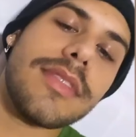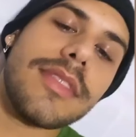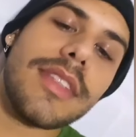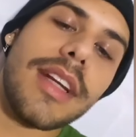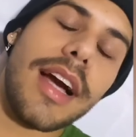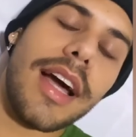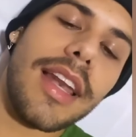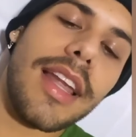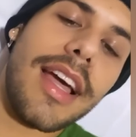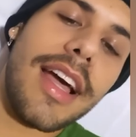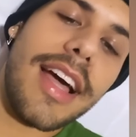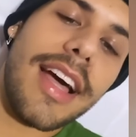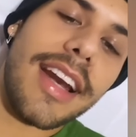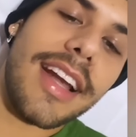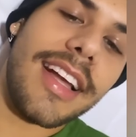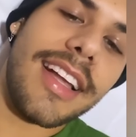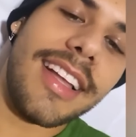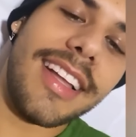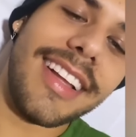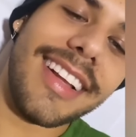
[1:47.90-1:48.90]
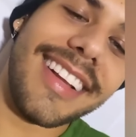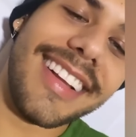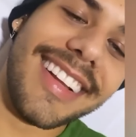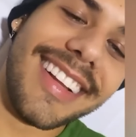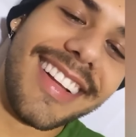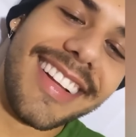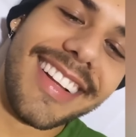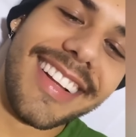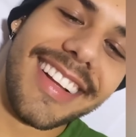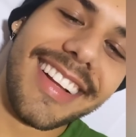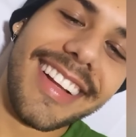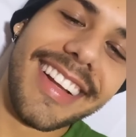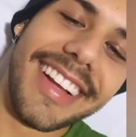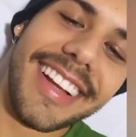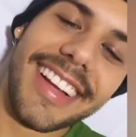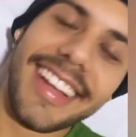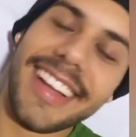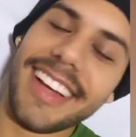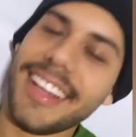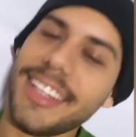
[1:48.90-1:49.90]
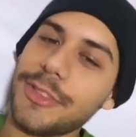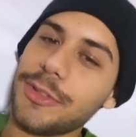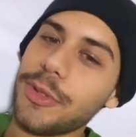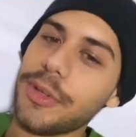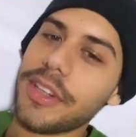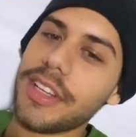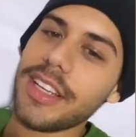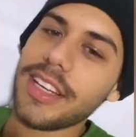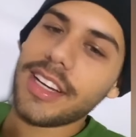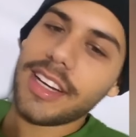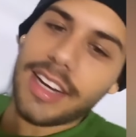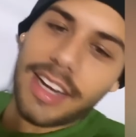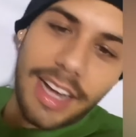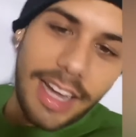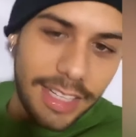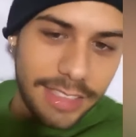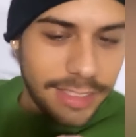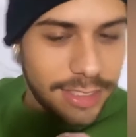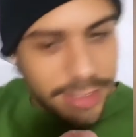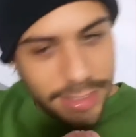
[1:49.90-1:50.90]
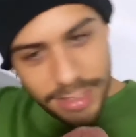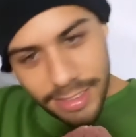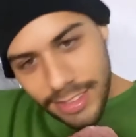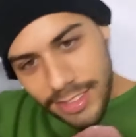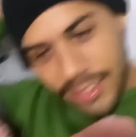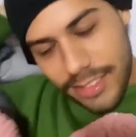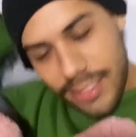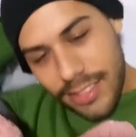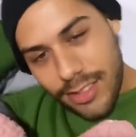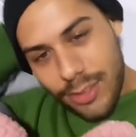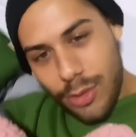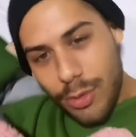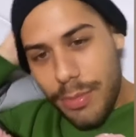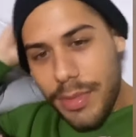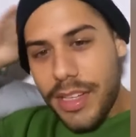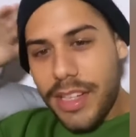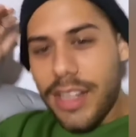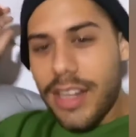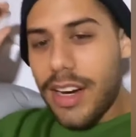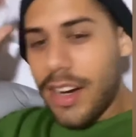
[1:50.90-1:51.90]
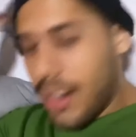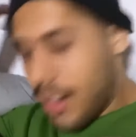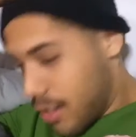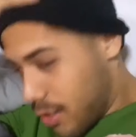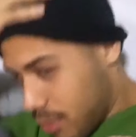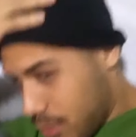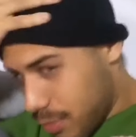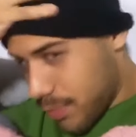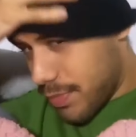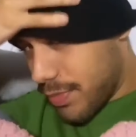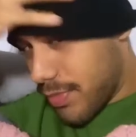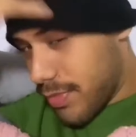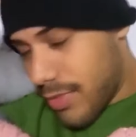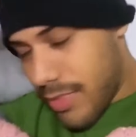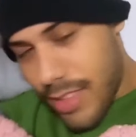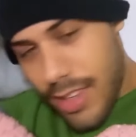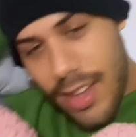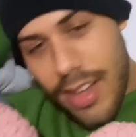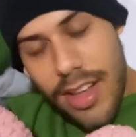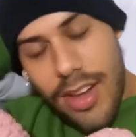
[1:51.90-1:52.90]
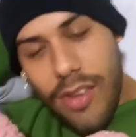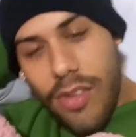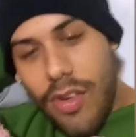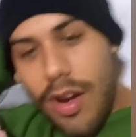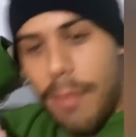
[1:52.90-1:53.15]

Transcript: Galera, tô aqui em casa, domingão, com a